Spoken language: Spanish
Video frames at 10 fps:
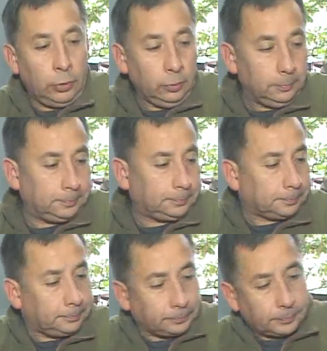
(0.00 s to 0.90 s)

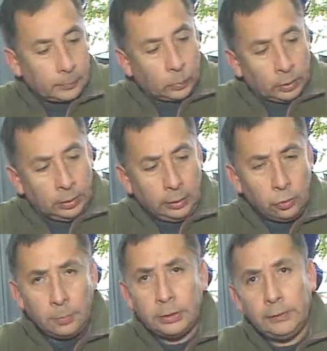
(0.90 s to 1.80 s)
Bueno,
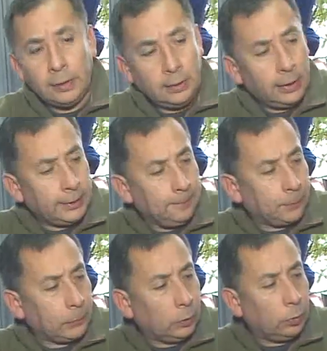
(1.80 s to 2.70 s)
la normativa es
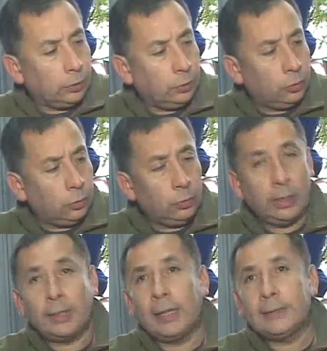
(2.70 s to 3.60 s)
clara.
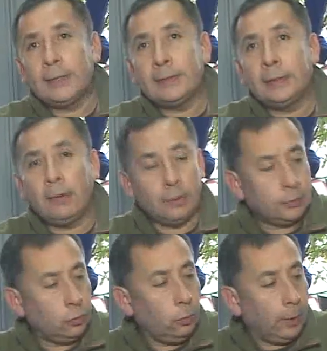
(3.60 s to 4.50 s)
Cuando las casas
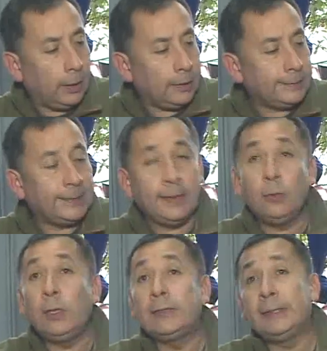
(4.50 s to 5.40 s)
estaban desocupadas
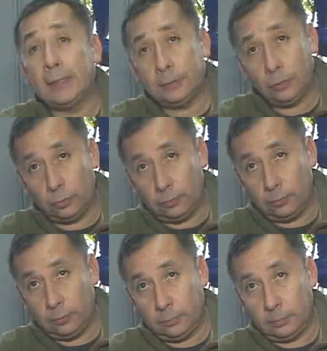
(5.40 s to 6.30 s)
se deja una
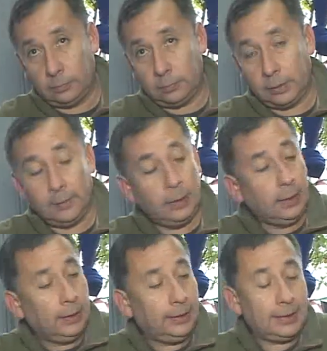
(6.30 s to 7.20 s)
citación. ¿ya?